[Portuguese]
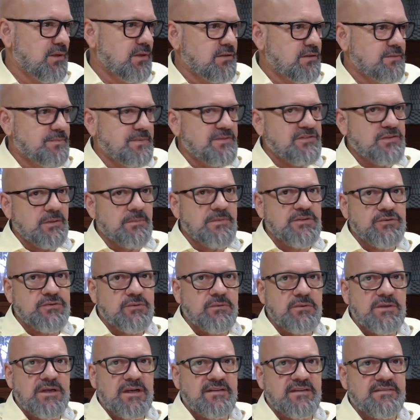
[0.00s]
especialmente
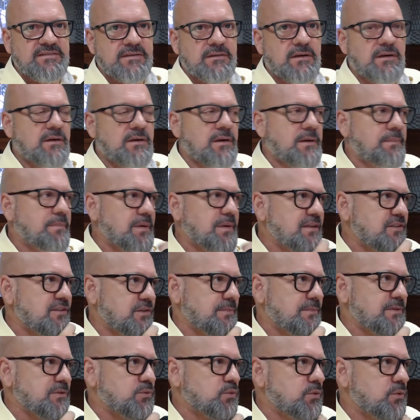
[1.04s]
com relação ao
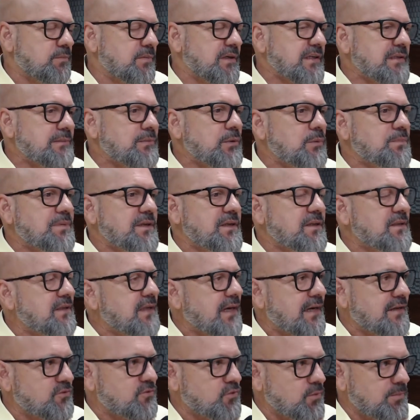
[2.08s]
planejamento urbano e
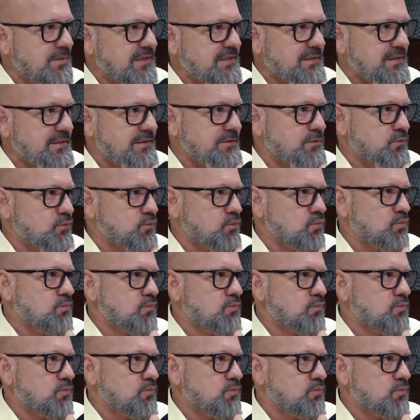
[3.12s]
mobilidade. Como é que está isso?